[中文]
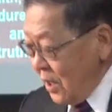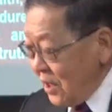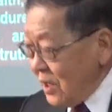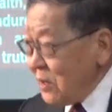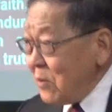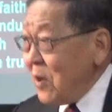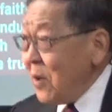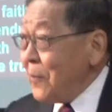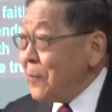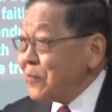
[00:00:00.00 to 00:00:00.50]

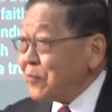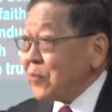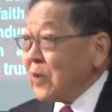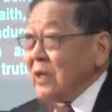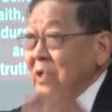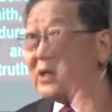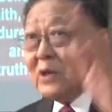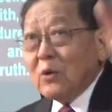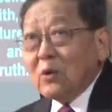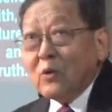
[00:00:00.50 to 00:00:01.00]
那么
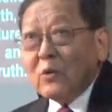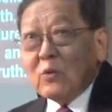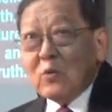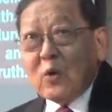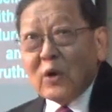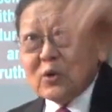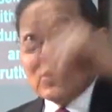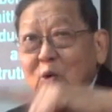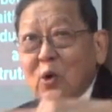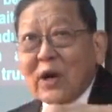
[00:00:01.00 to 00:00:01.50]

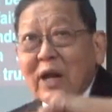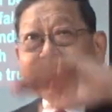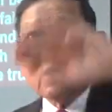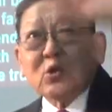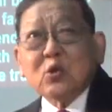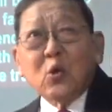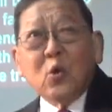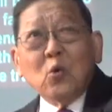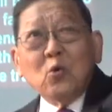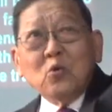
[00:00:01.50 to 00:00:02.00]
我说了，
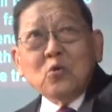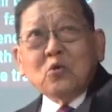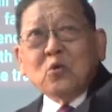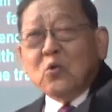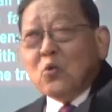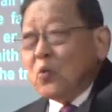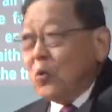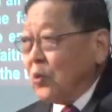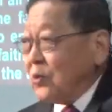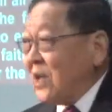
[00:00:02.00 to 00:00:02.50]
从
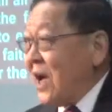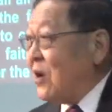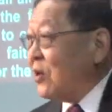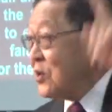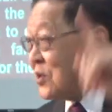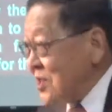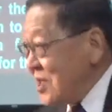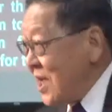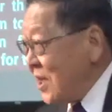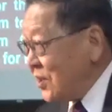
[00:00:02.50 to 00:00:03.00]
古到
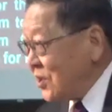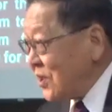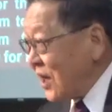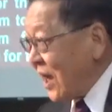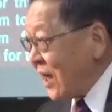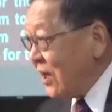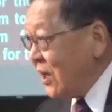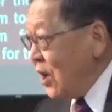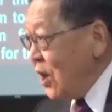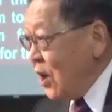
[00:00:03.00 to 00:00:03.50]
现
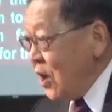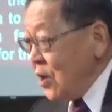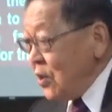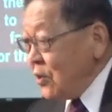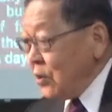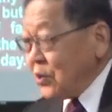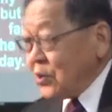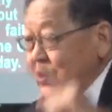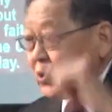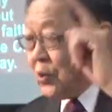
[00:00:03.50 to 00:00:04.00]
在，
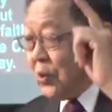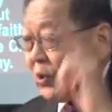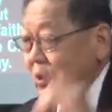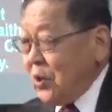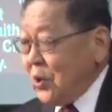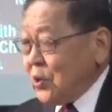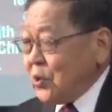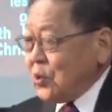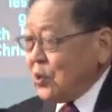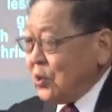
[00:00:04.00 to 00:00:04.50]
有
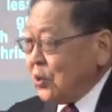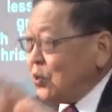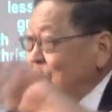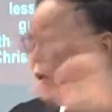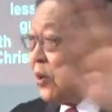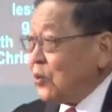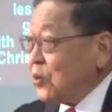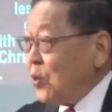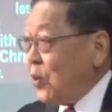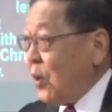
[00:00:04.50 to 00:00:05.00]
许许
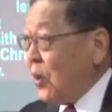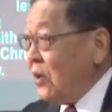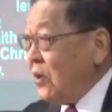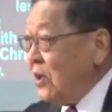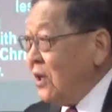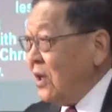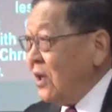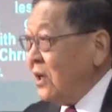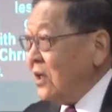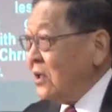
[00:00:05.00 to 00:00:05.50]
多
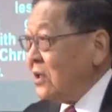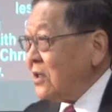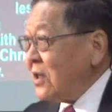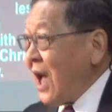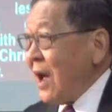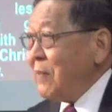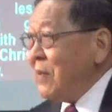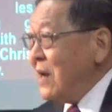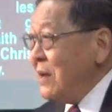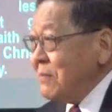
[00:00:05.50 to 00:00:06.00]
多，
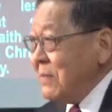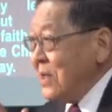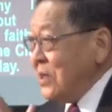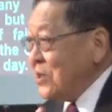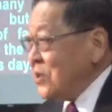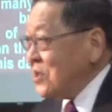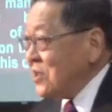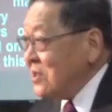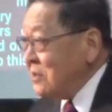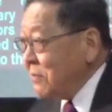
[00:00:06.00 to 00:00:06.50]
他们的名
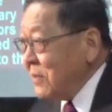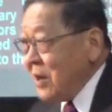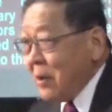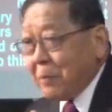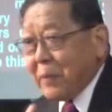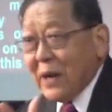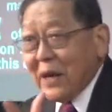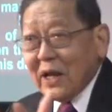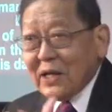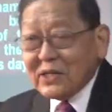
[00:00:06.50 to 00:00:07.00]
字没有
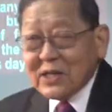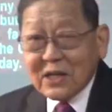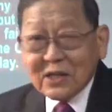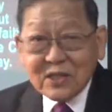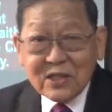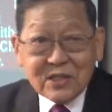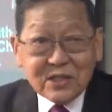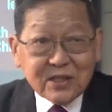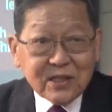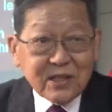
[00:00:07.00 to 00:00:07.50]
被列在
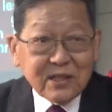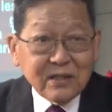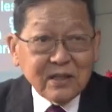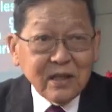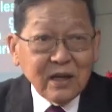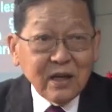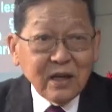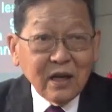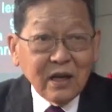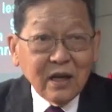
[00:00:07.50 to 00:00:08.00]
圣经，
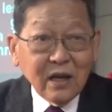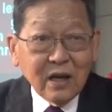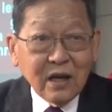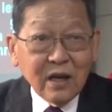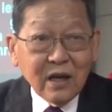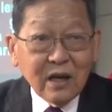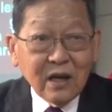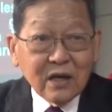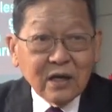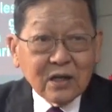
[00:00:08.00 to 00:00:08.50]

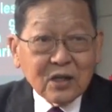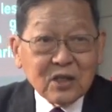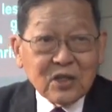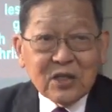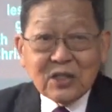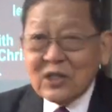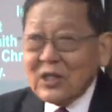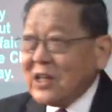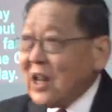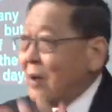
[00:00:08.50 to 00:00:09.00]

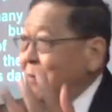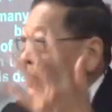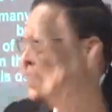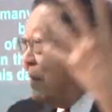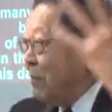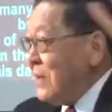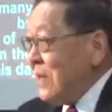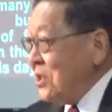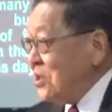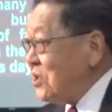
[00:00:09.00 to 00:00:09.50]
甚至他们
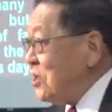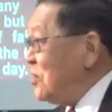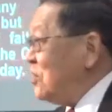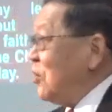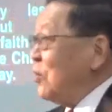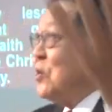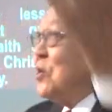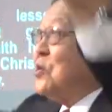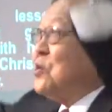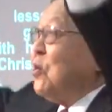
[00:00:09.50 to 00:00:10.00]
的名字
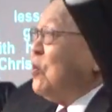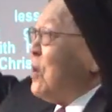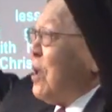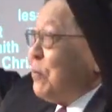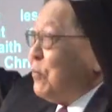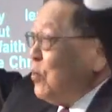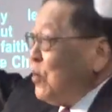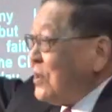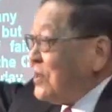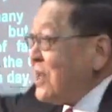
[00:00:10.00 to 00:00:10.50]
有的时候也
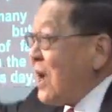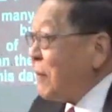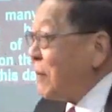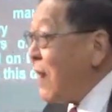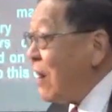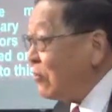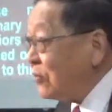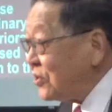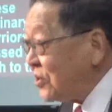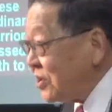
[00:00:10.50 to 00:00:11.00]
不会上
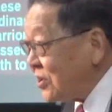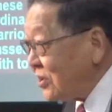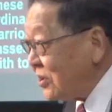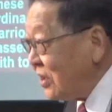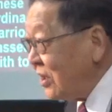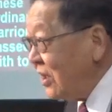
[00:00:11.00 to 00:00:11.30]
报纸，